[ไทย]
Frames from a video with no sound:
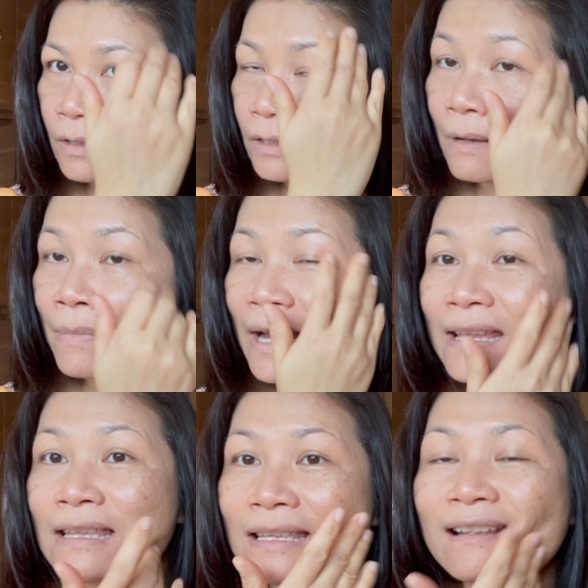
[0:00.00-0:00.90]
สมัย
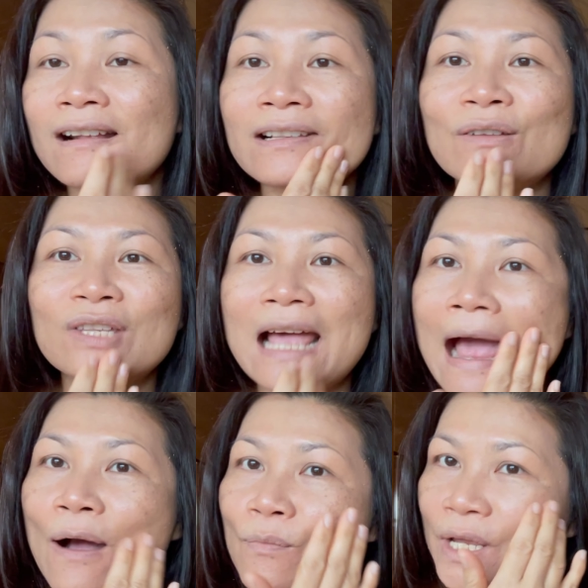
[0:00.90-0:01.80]
สา
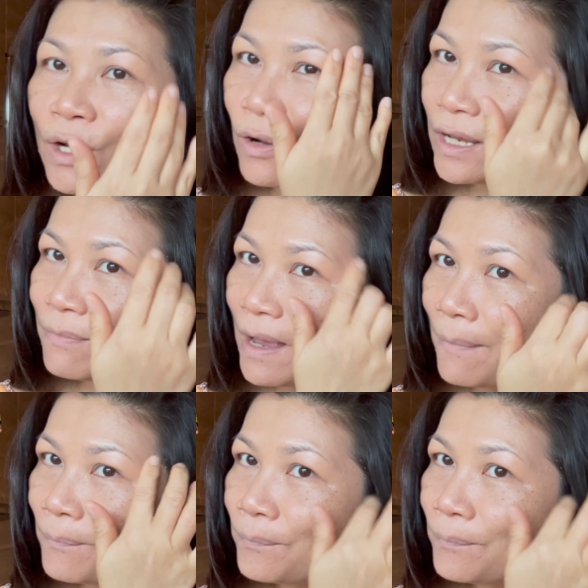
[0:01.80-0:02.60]
วๆไม่ค่อยแบบ